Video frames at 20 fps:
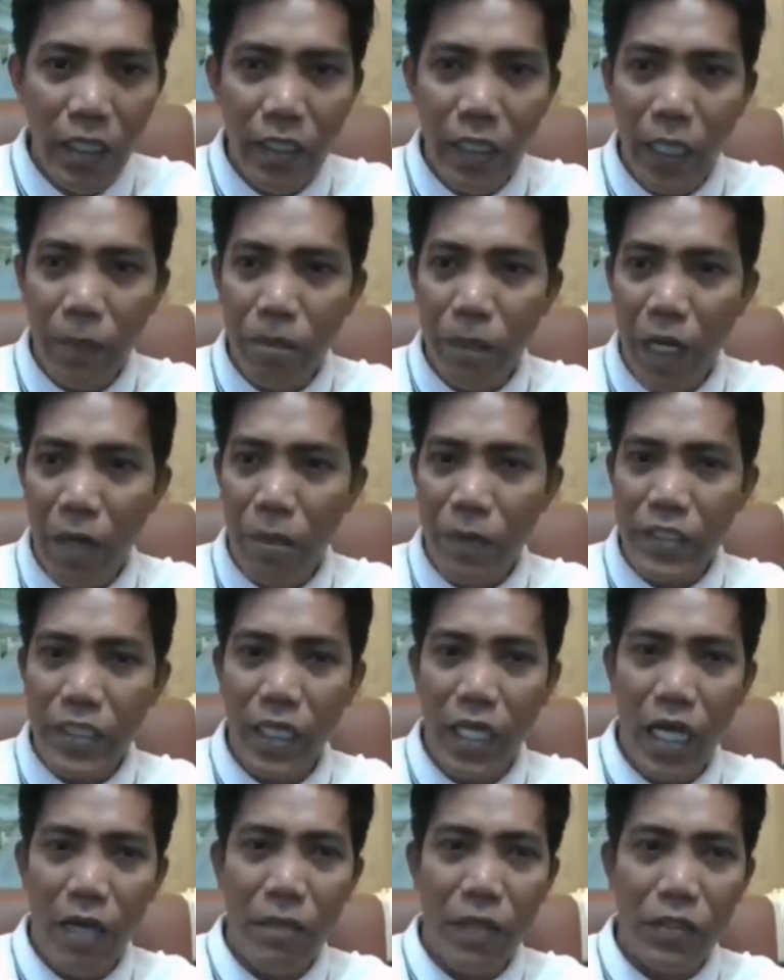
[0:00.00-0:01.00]

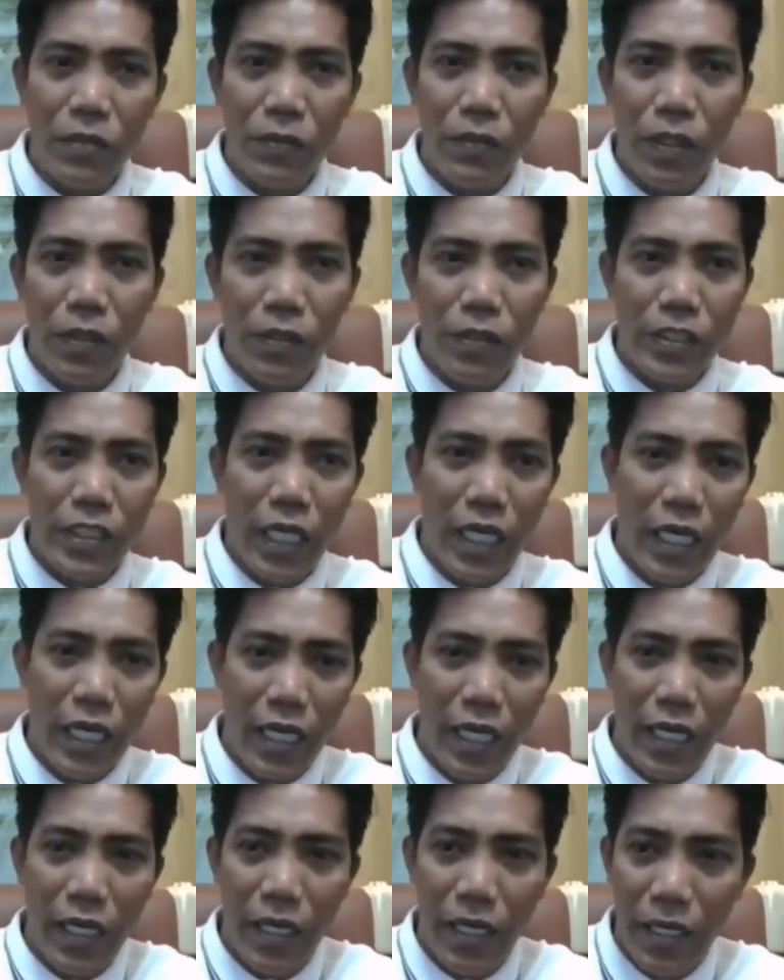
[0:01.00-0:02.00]
nagpapasalamat po ako sa
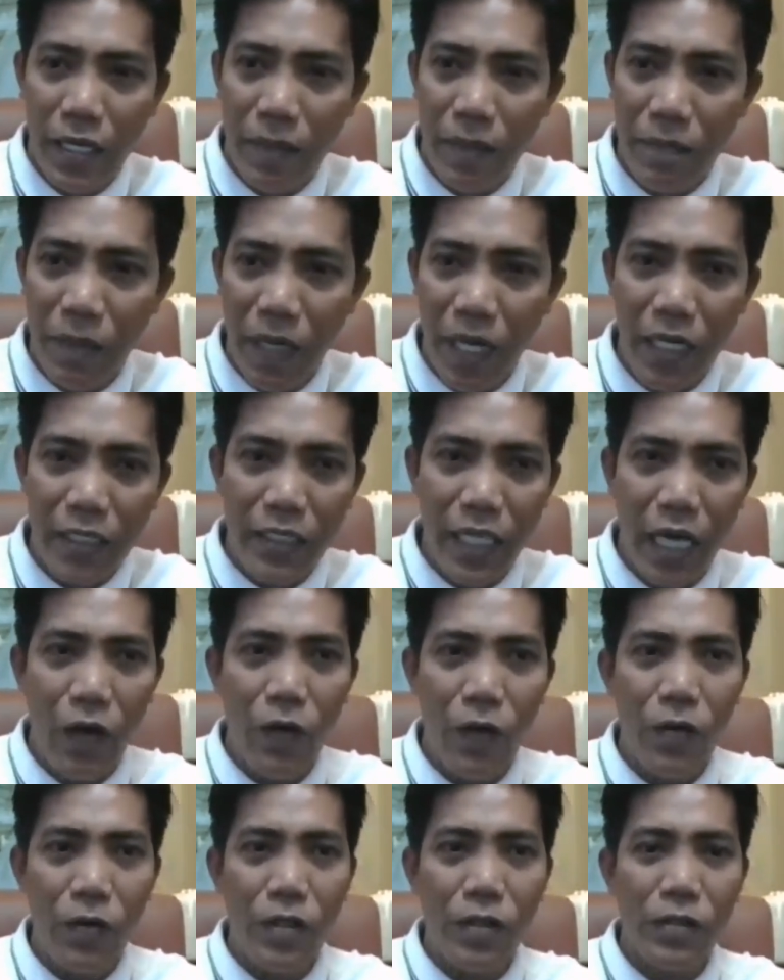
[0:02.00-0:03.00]
mga
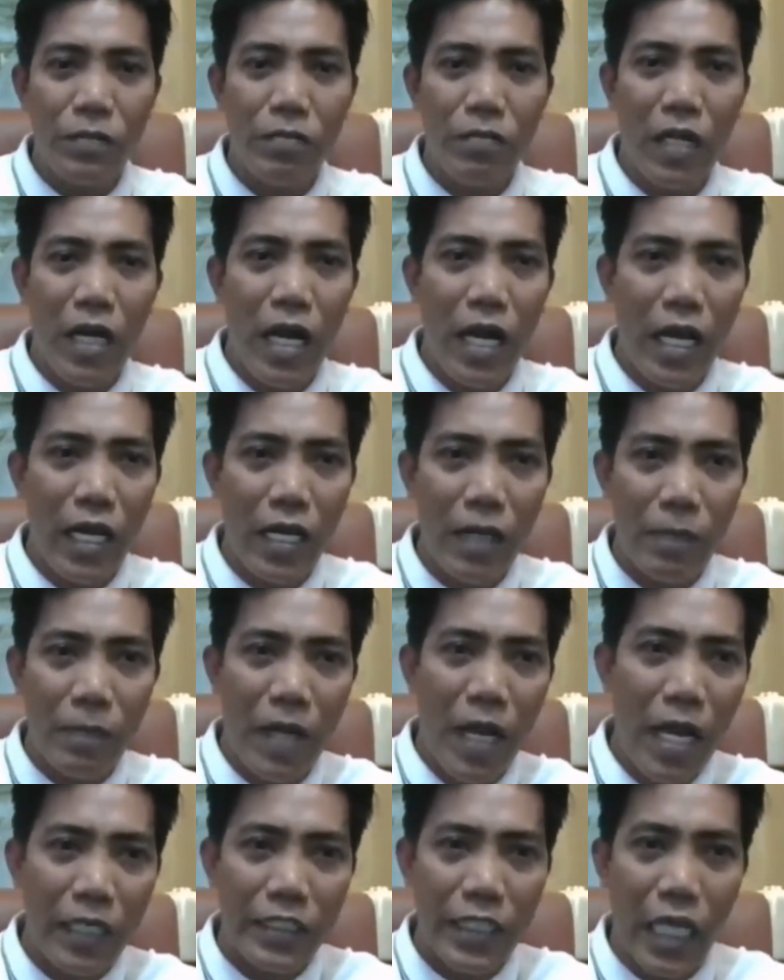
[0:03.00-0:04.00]
taong mga
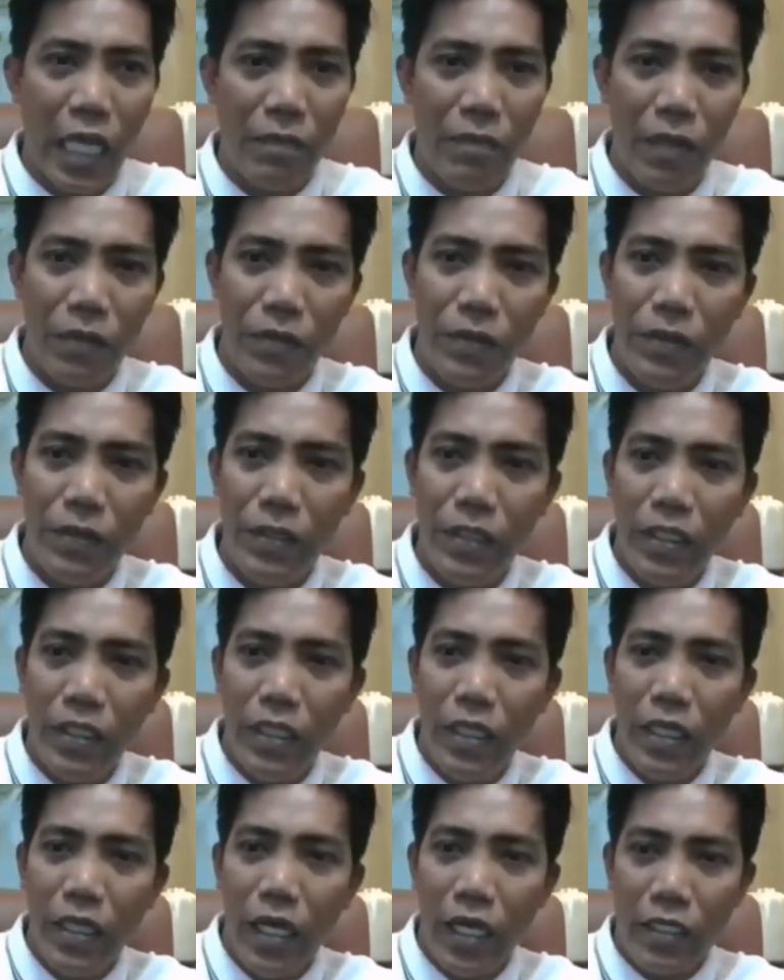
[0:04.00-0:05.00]
mga kasama ko
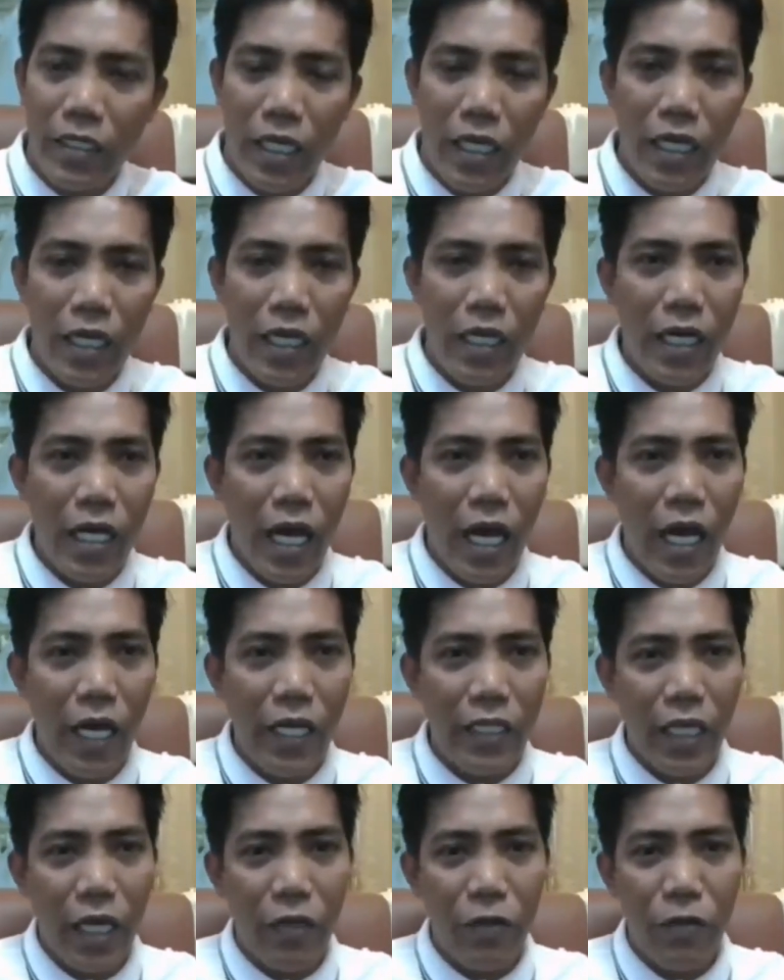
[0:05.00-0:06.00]
at uh,
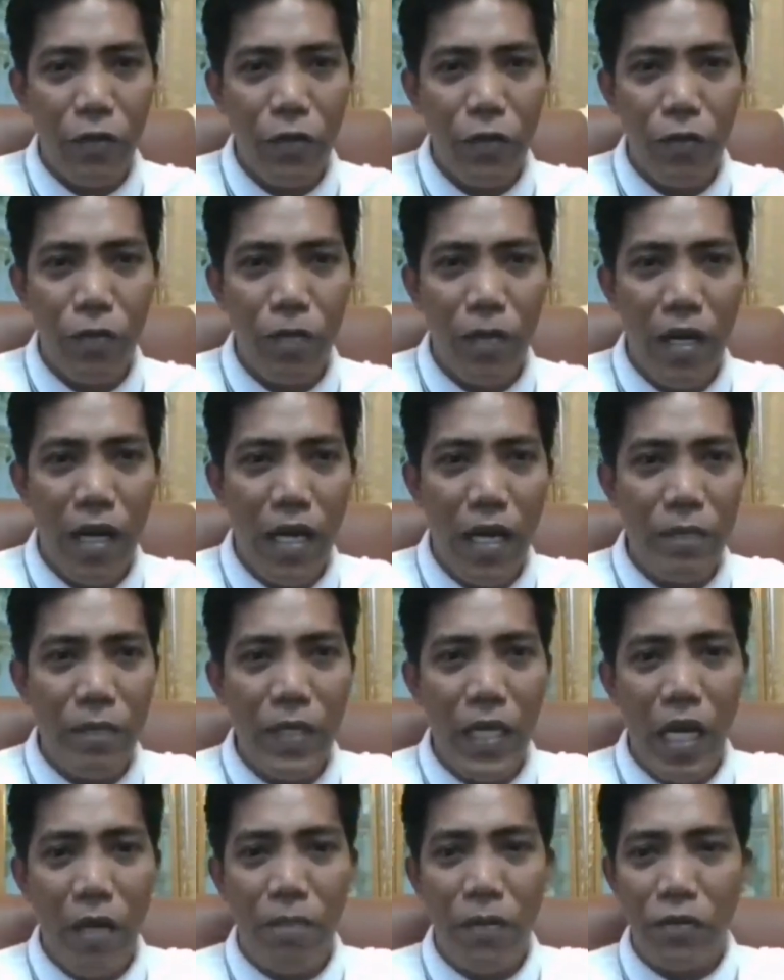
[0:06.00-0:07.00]
kahit ano yung uh,
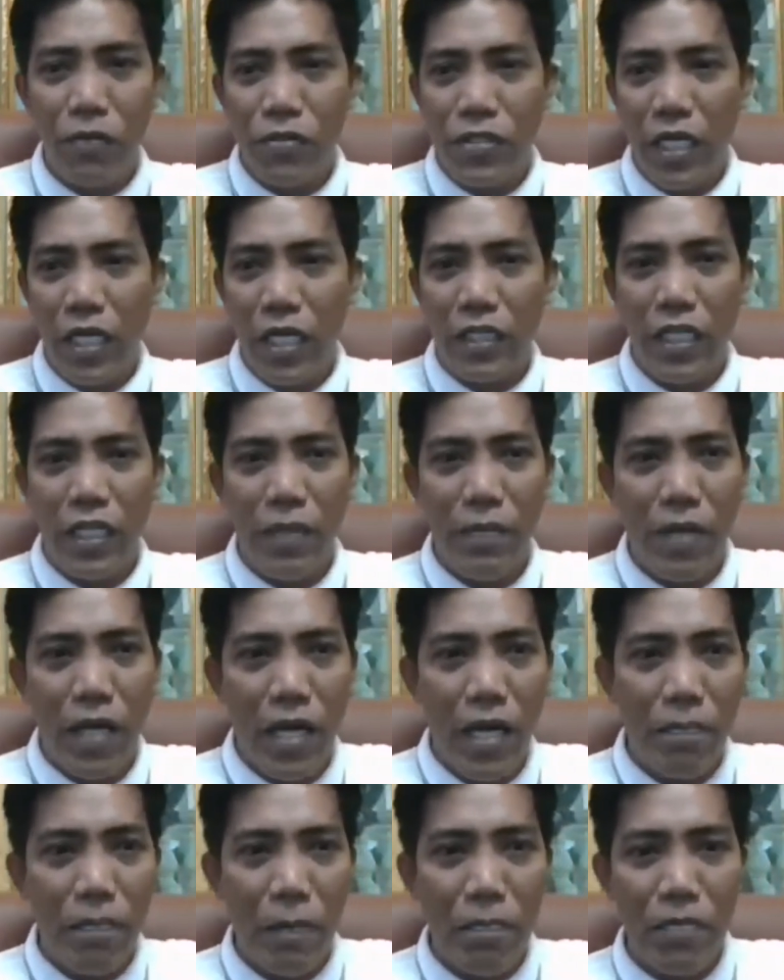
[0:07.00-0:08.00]
ibinabato sa atin ng
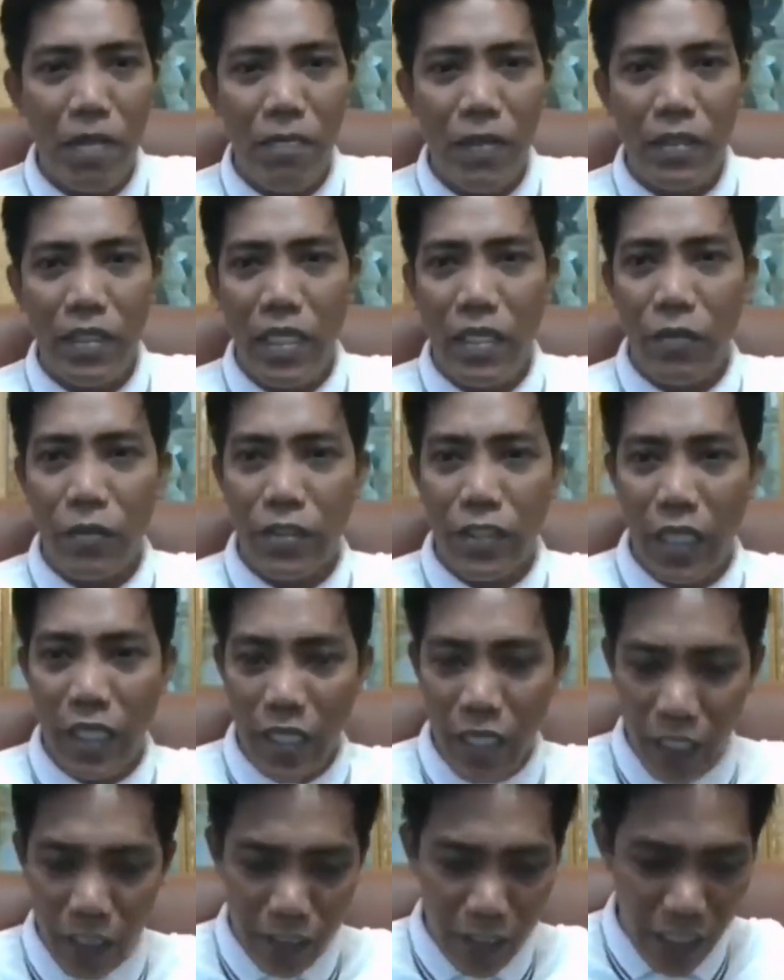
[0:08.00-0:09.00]
mga pambabati ko sa
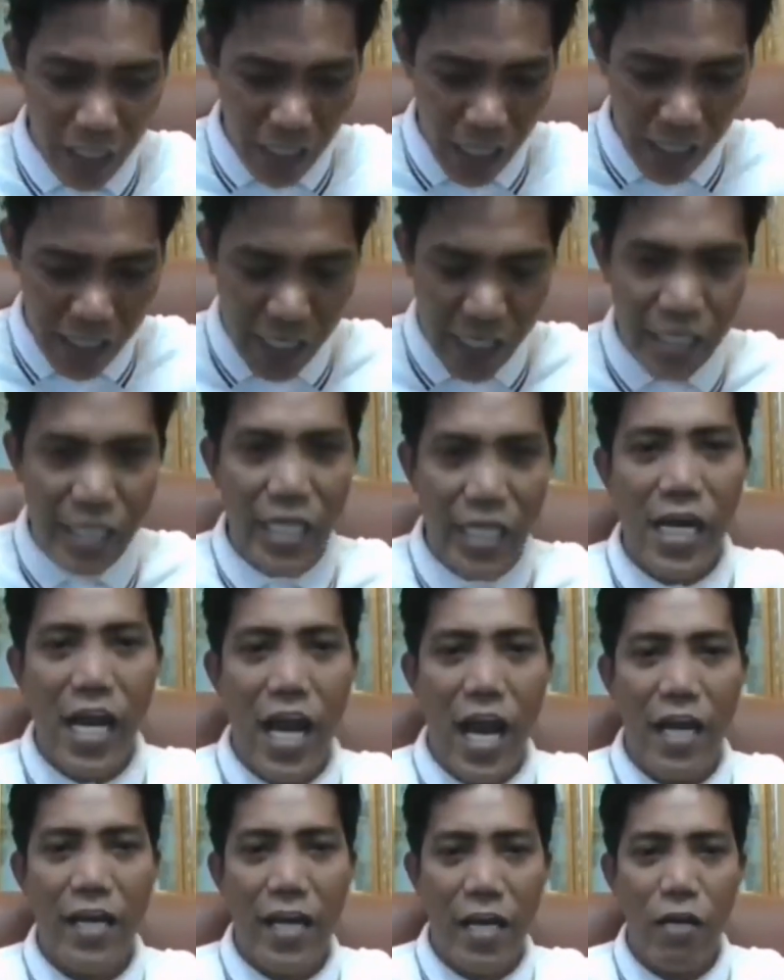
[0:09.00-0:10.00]
hindi
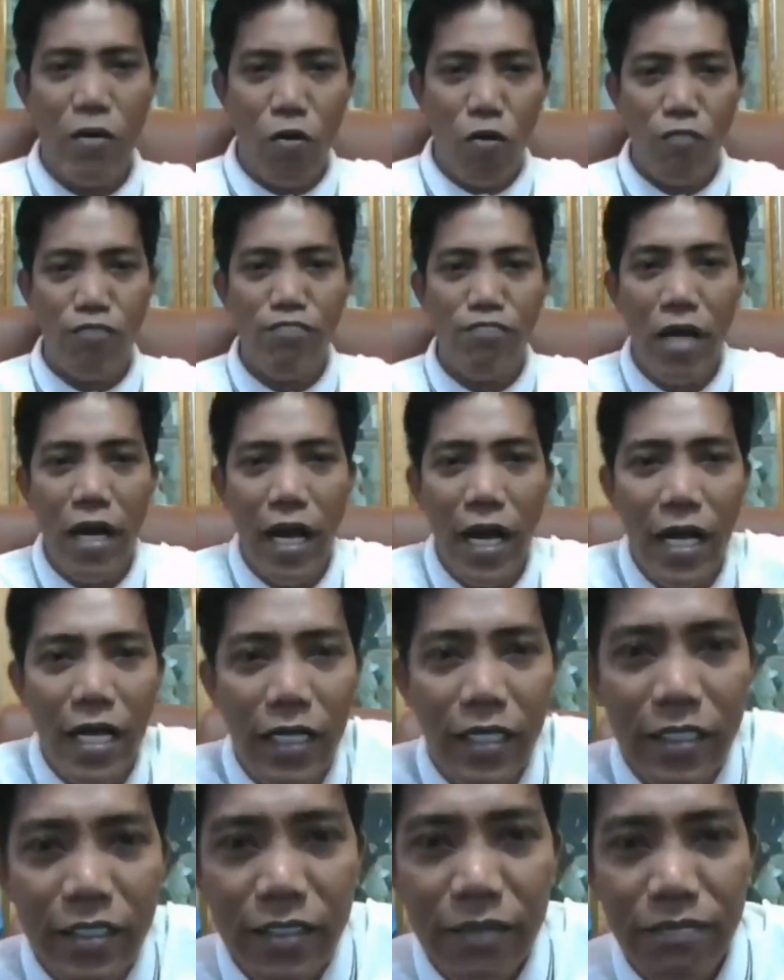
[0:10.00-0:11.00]
nasisiraan ng loob, ha?